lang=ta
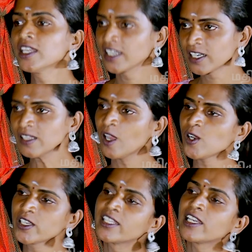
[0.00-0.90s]

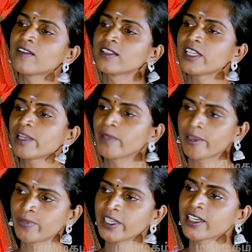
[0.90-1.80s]
இருந்தாலும் இதில் வந்து நம்ம
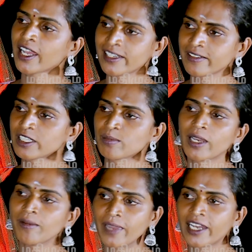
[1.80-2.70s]
எப்படி நல்ல
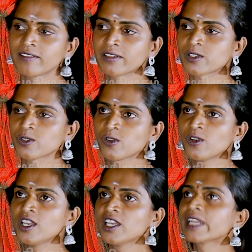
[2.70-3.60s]
விதமாக மேலே வரணும்
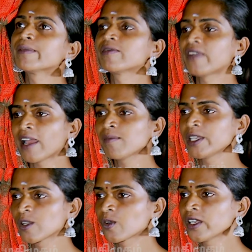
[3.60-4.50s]
நம்ம
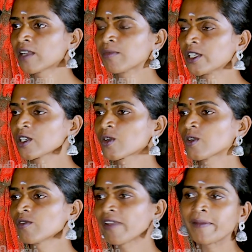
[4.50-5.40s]
ஃபேமிலி கூட நம்ம
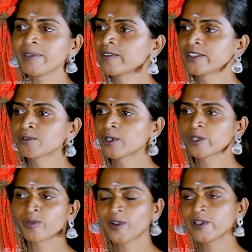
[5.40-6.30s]
இருக்கணும் ஃபேமிலியை விட்டு
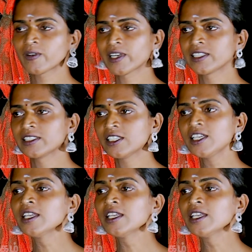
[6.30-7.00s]
மட்டும் போயிடக்கூடாது